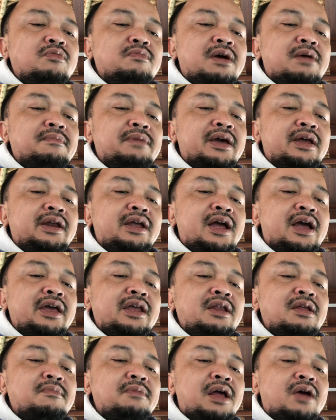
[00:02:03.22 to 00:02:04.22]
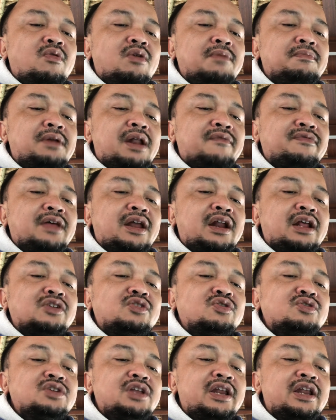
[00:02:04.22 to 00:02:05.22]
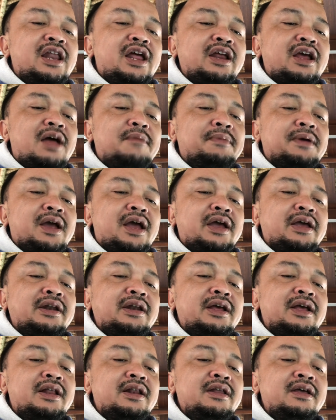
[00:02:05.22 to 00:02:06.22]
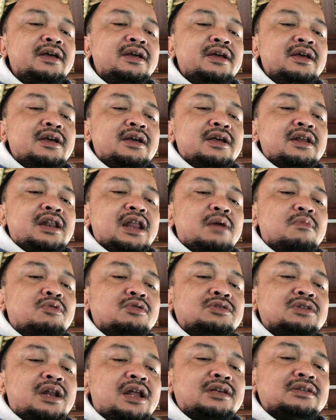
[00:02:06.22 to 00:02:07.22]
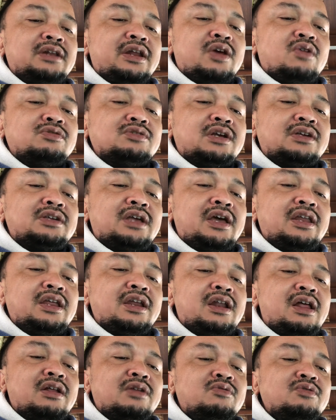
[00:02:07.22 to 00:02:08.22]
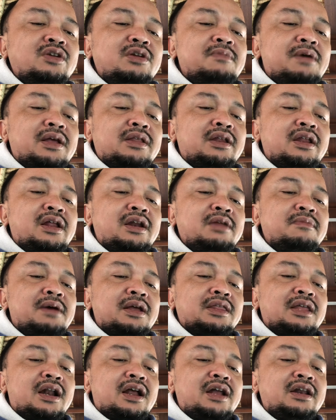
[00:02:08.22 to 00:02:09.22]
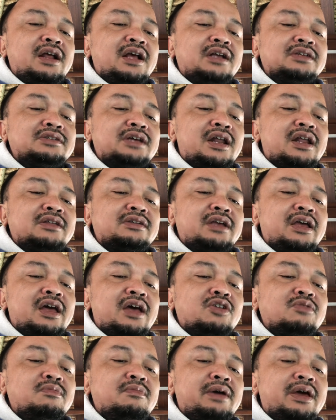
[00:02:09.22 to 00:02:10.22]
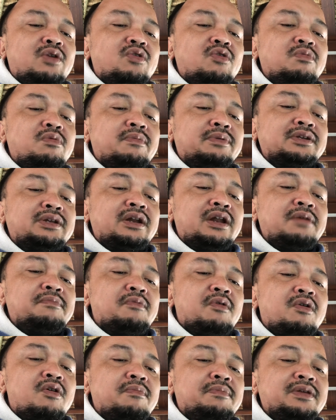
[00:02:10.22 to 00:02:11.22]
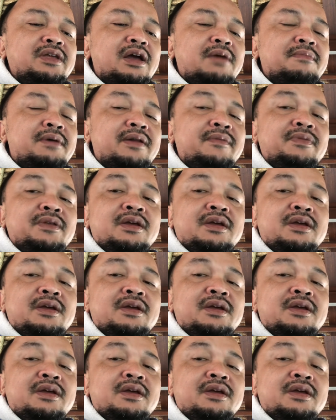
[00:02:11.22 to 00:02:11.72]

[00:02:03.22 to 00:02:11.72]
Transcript: Bank BRI akhirnya melakukan pendaftaran eksklusif lelang KPKNL. Namun setelah negosiasi akhirnya langsung dibatalkan, dibatalkan dengan syarat saya akan membayar 20% dari pokok pinjaman.